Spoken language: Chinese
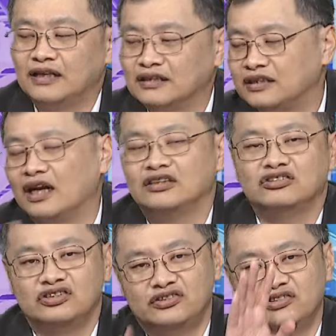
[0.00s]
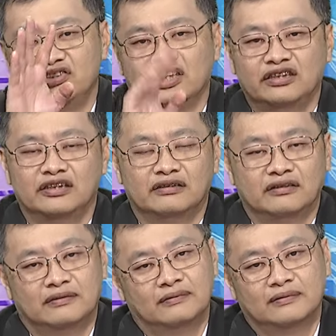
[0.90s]
这样下来就是四千点，
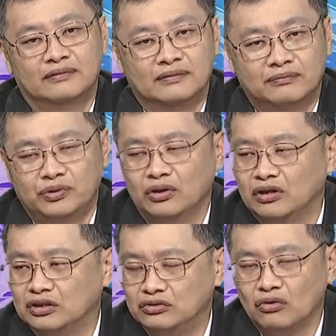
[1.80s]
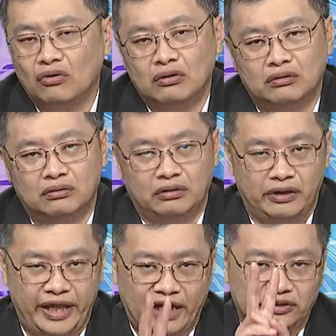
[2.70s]
不用很多，
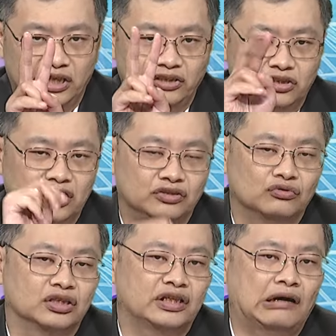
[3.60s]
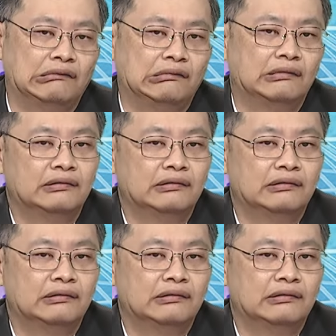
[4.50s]
两天就可以做得到，